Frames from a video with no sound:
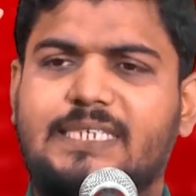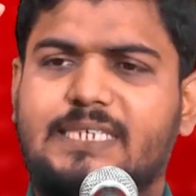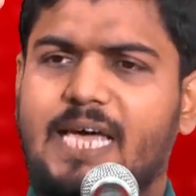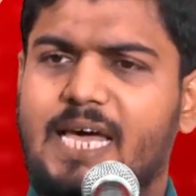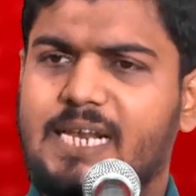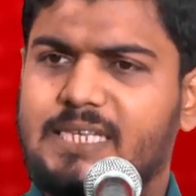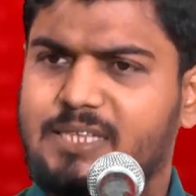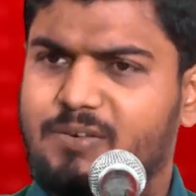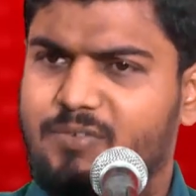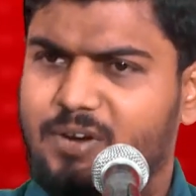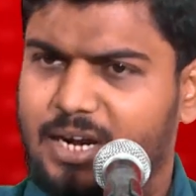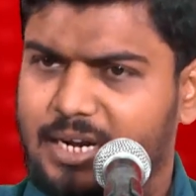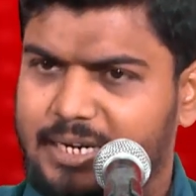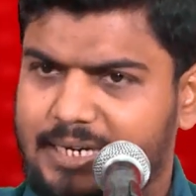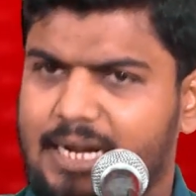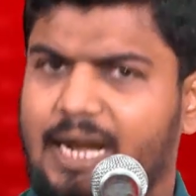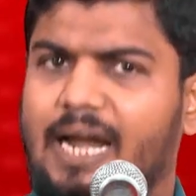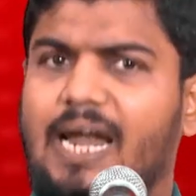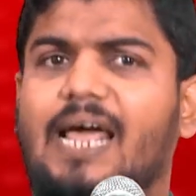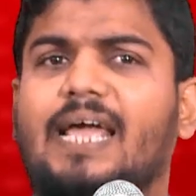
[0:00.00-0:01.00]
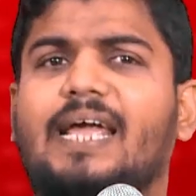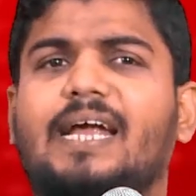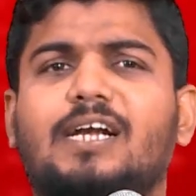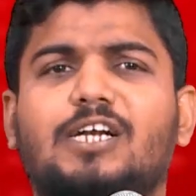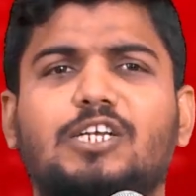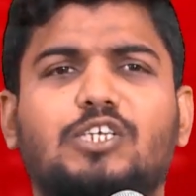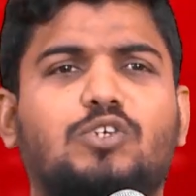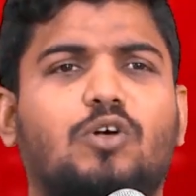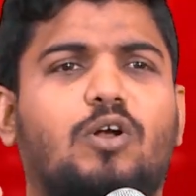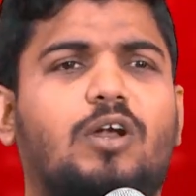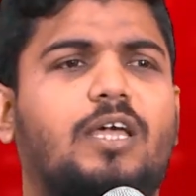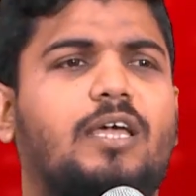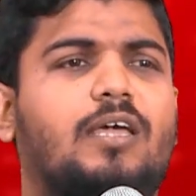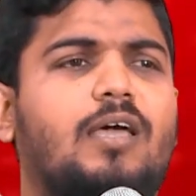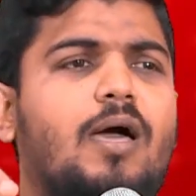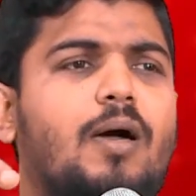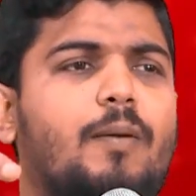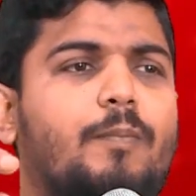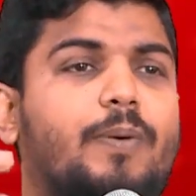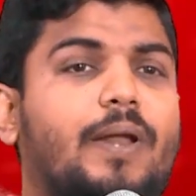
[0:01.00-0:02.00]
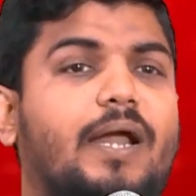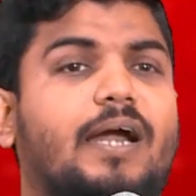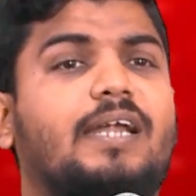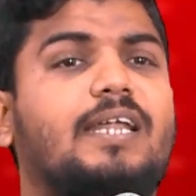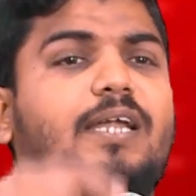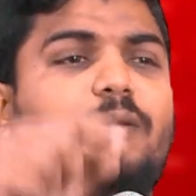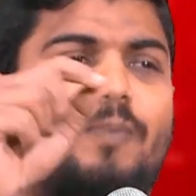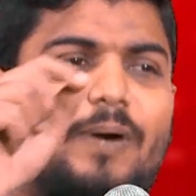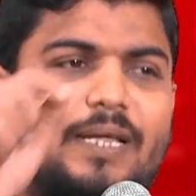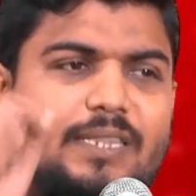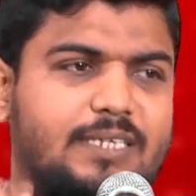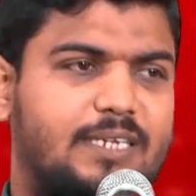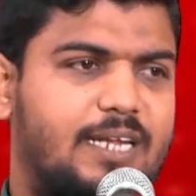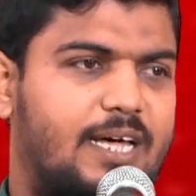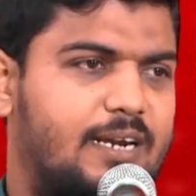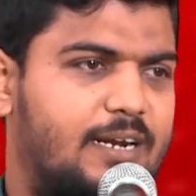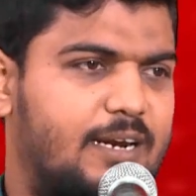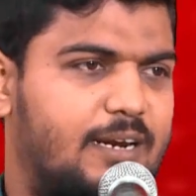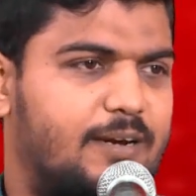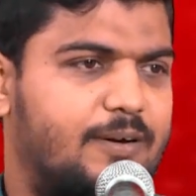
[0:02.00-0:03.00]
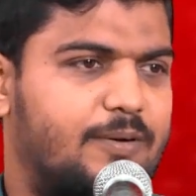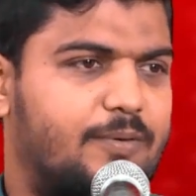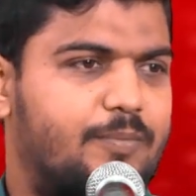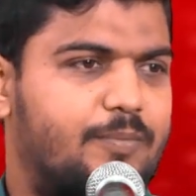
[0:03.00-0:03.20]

சேர்ந்தவர்கள் இல்லை என்று சொல்லி பிரகடனப்படுத்தினார்கள்